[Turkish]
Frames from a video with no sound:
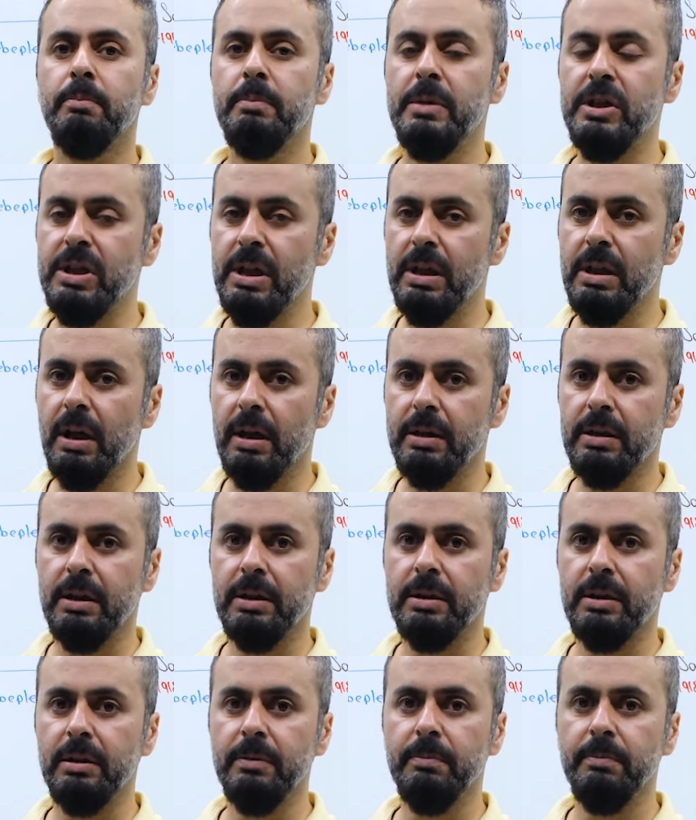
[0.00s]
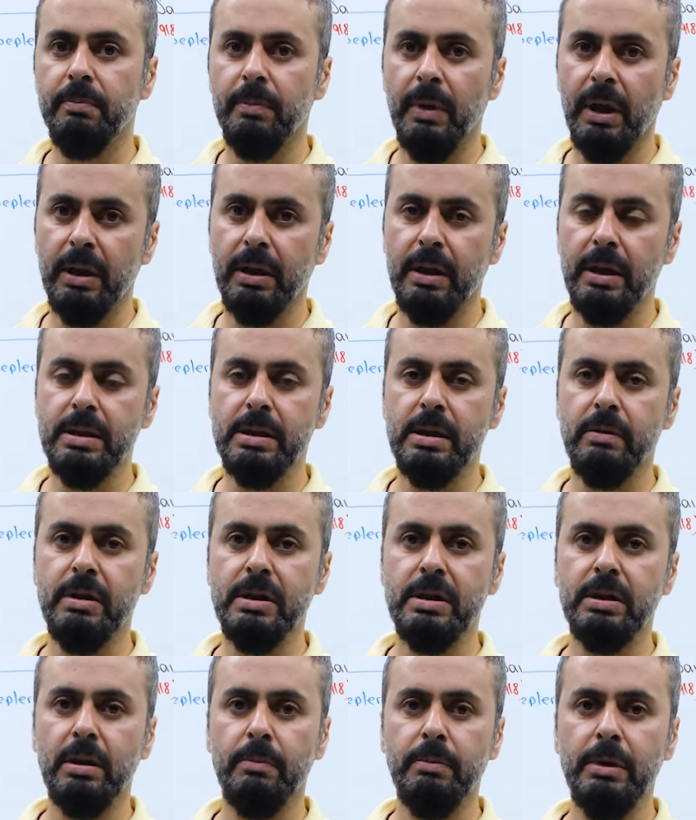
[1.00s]
Bir şey daha hatırlatalım. Balkan
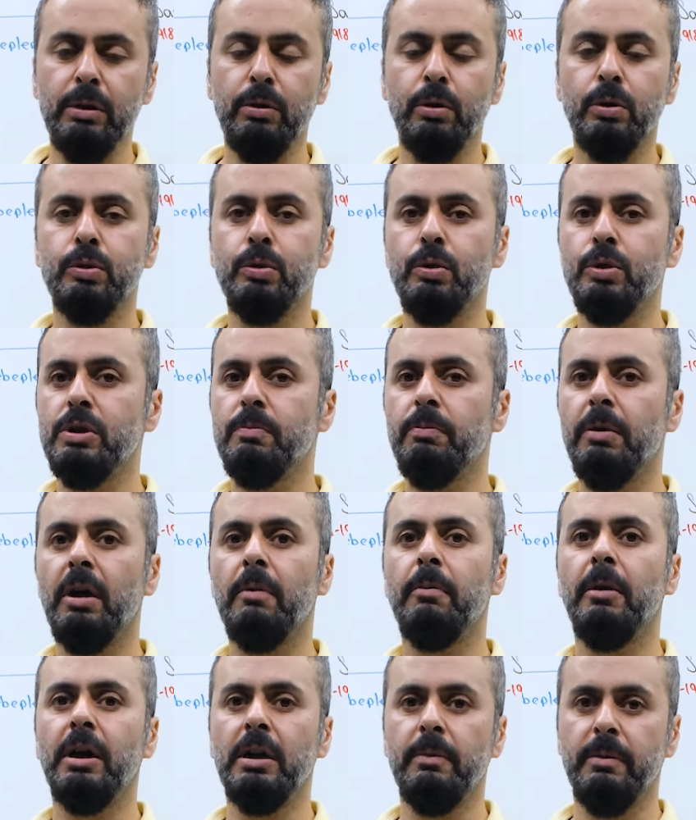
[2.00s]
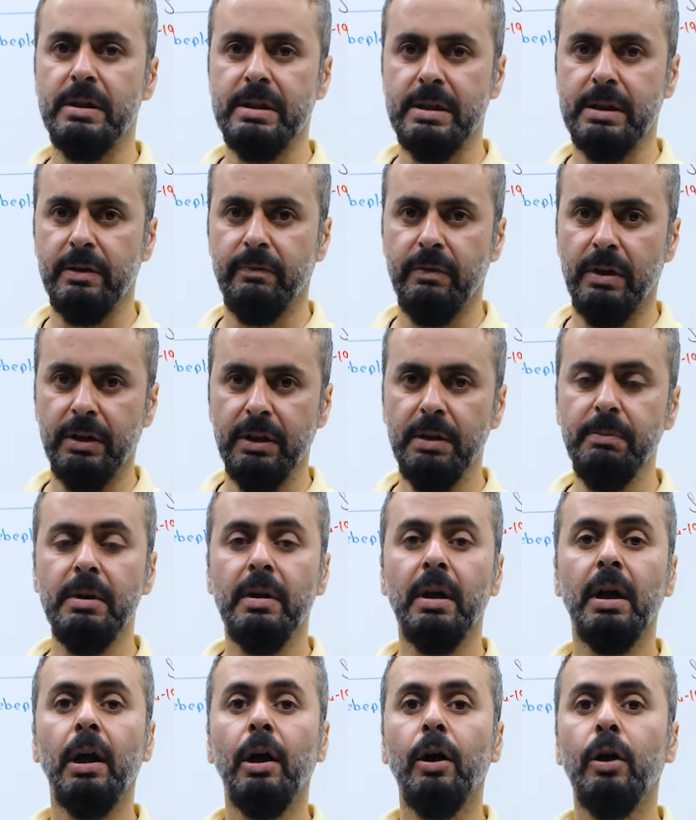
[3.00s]
Savaşı'nda 1913'te Bağbali baskını var değil mi?
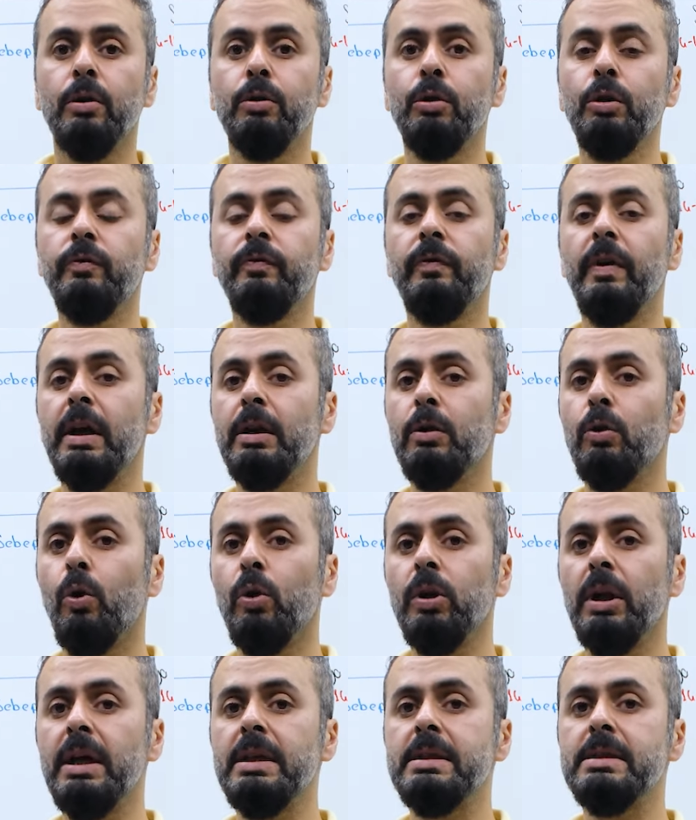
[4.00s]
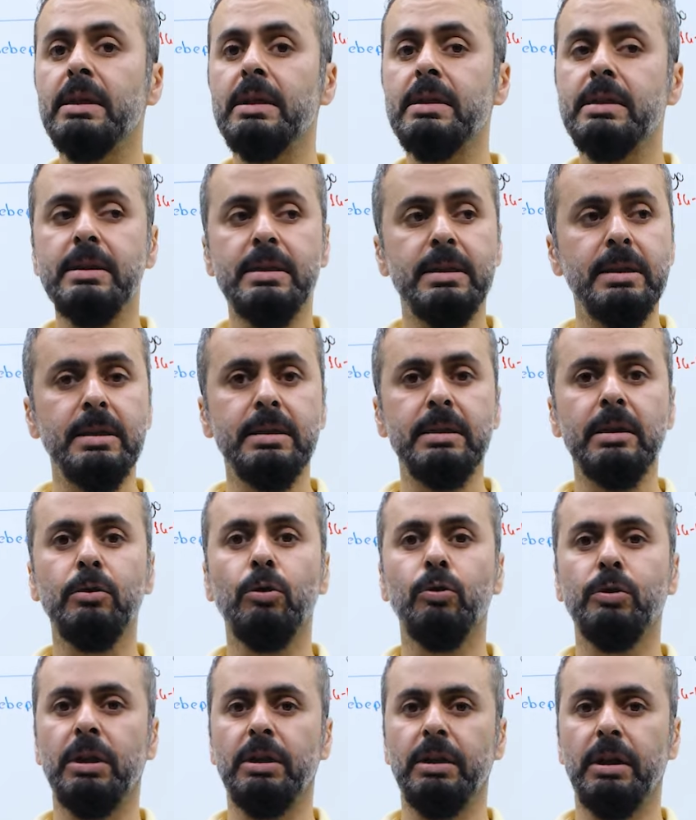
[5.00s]
Lütfen olay sırasını sık sık
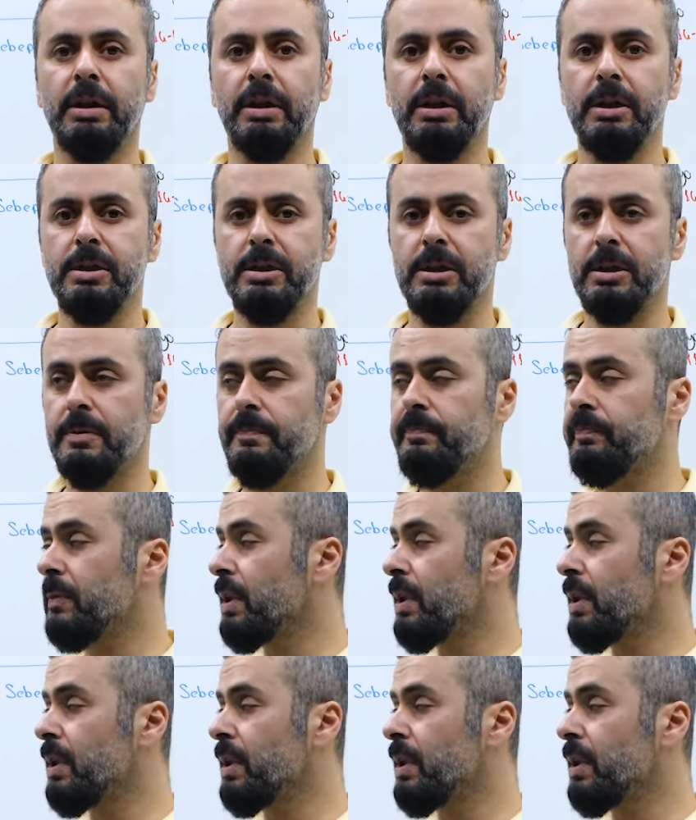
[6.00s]
not alın arkadaşlar.